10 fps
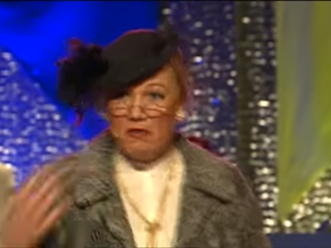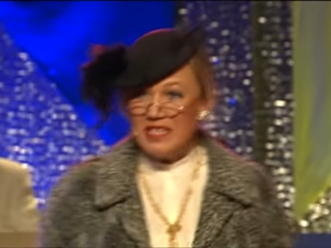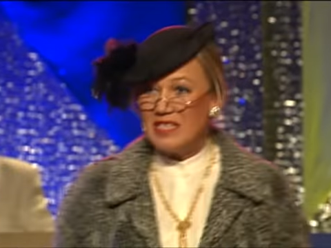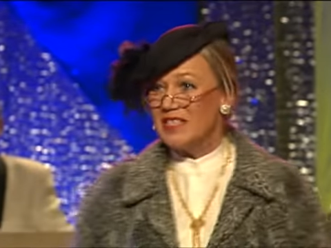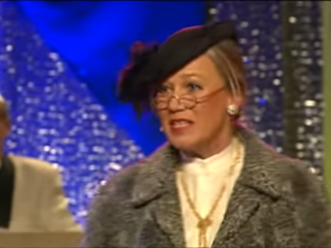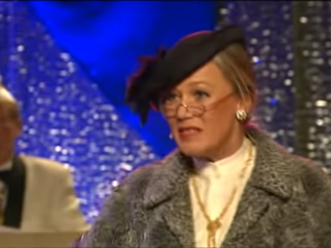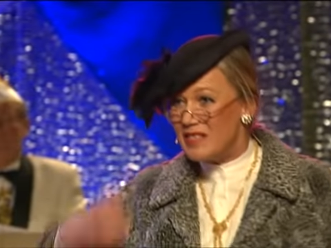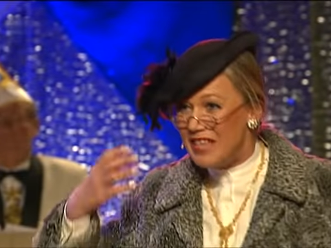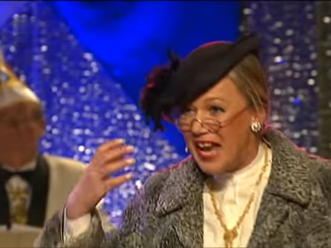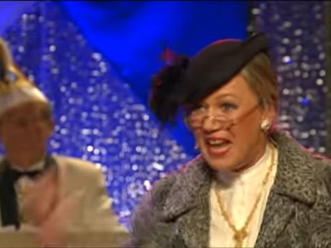wissen, dass
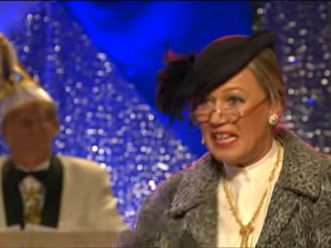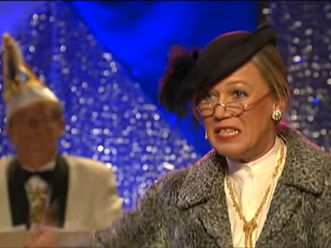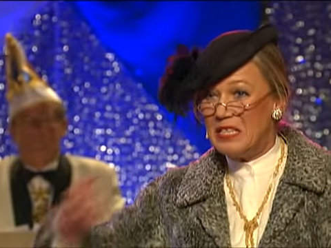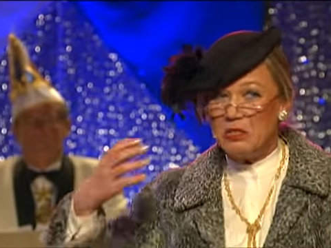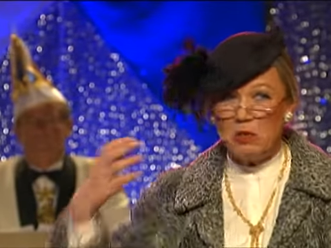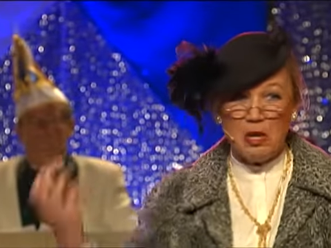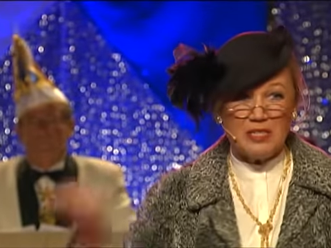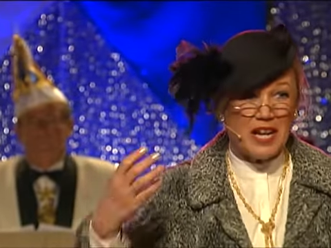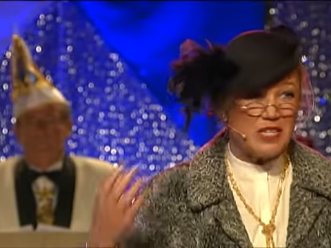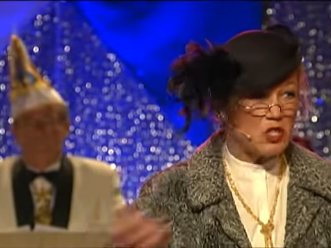es eine echte
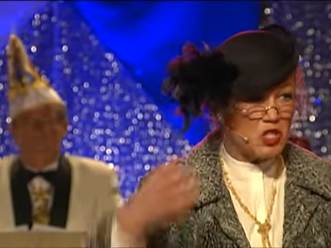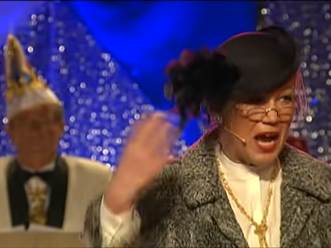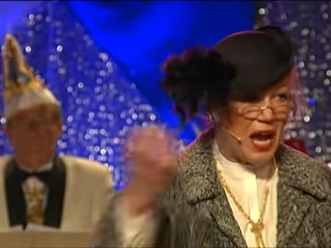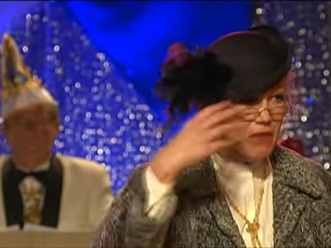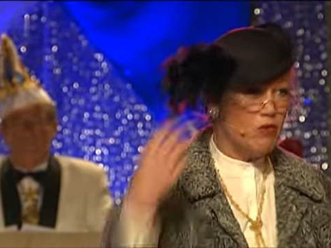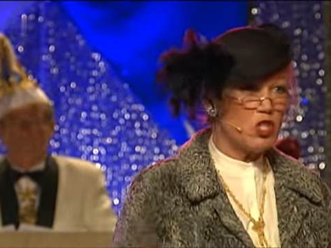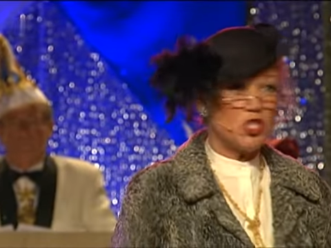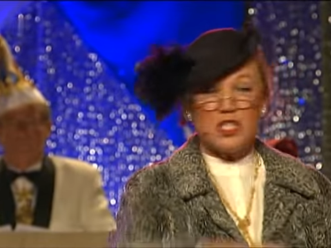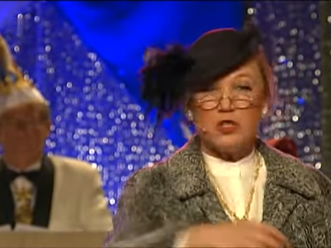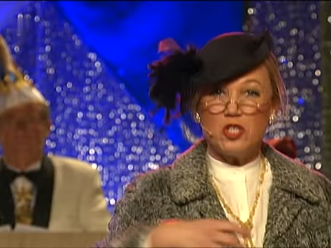nordhessische aale
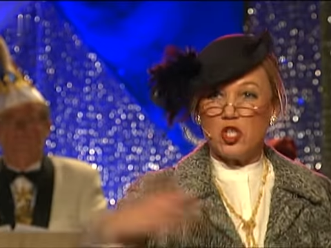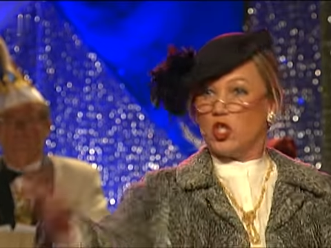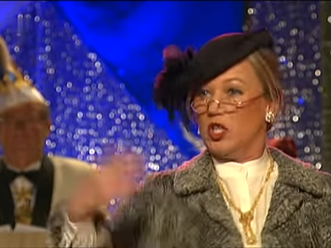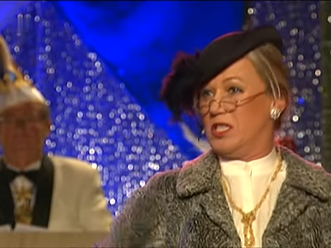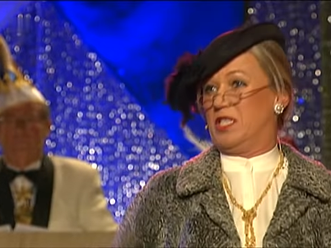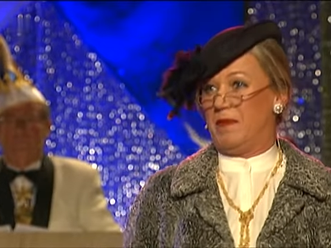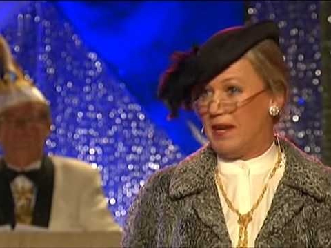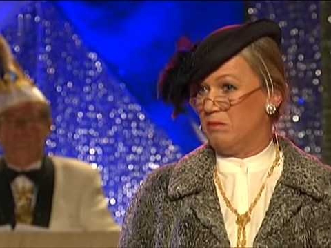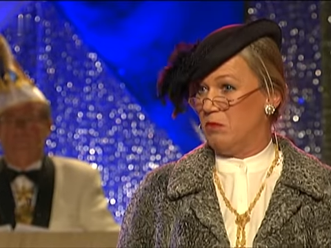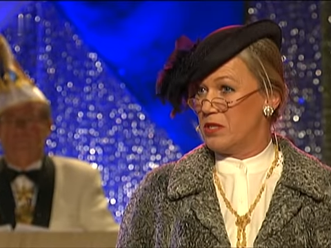ist und geschützt
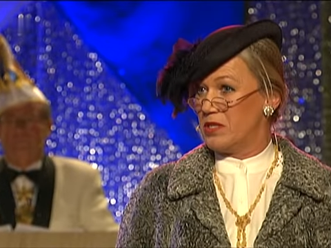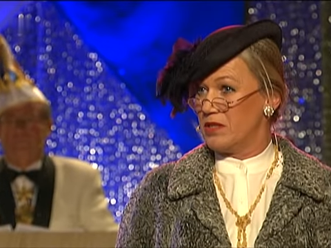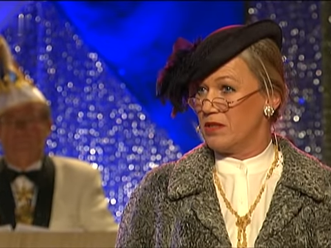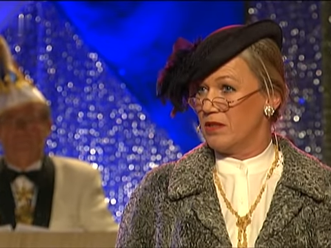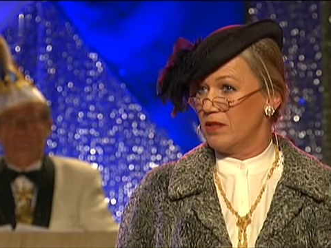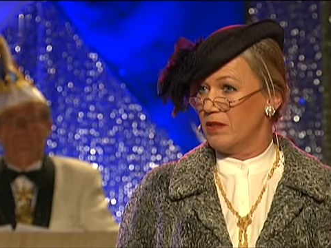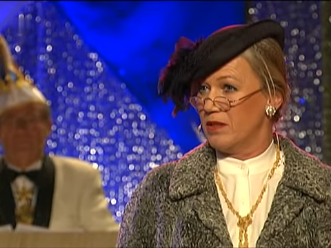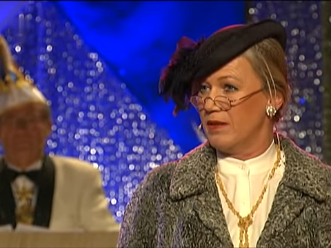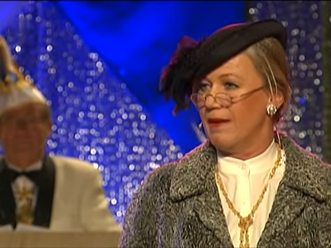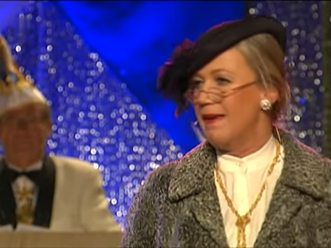werden muss.
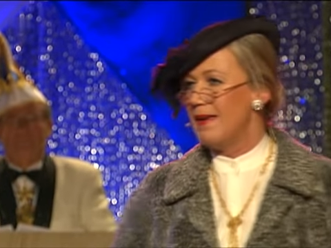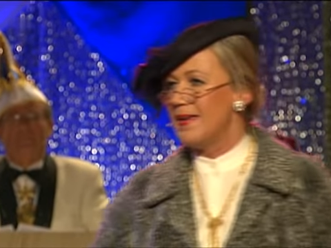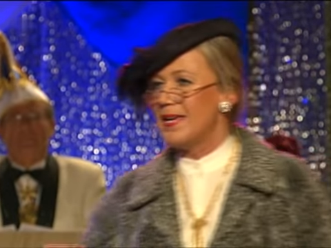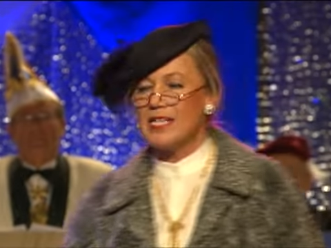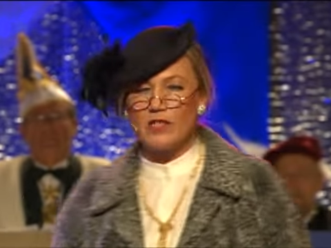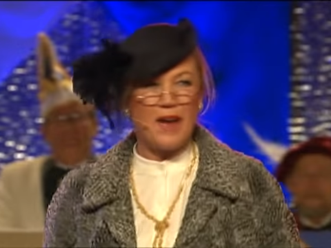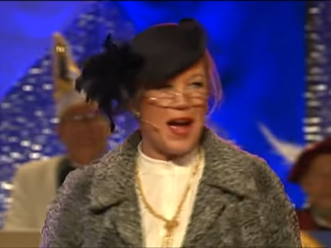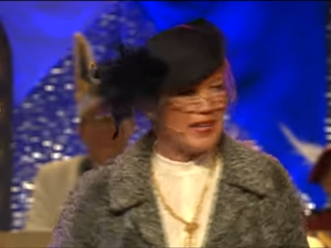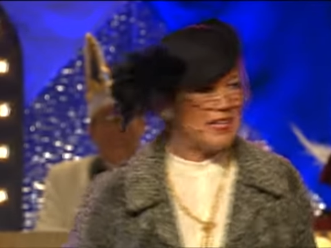Jetzt frage